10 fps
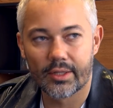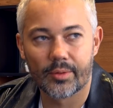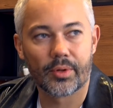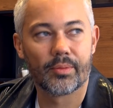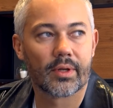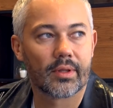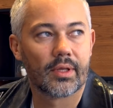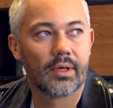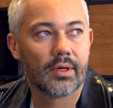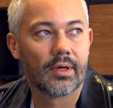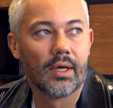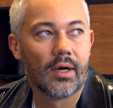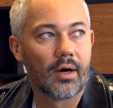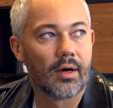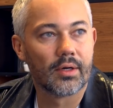например, не
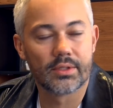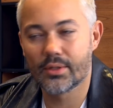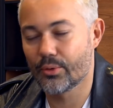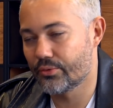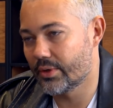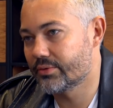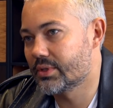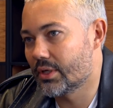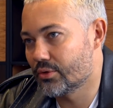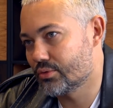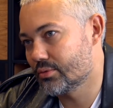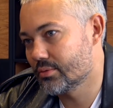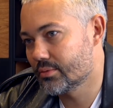а, делаю фан-встречу.